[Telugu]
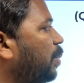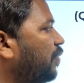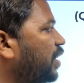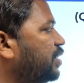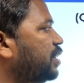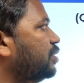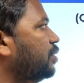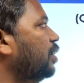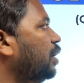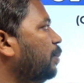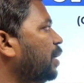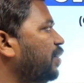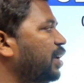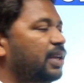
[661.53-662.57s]
సింప్లిఫై
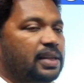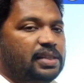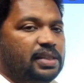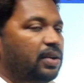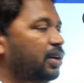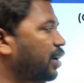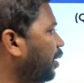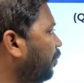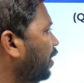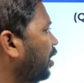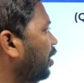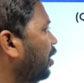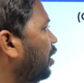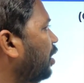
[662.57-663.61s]
చేసుకోవడానికి మనం ఏం చేస్తామంటే
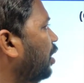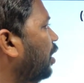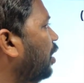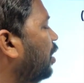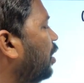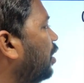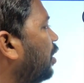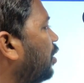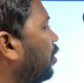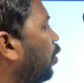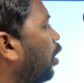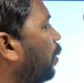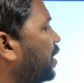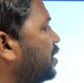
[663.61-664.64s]

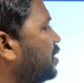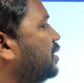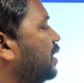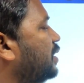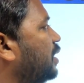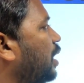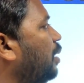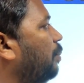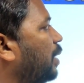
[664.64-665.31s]
రో ఆపరేషన్ చేస్తే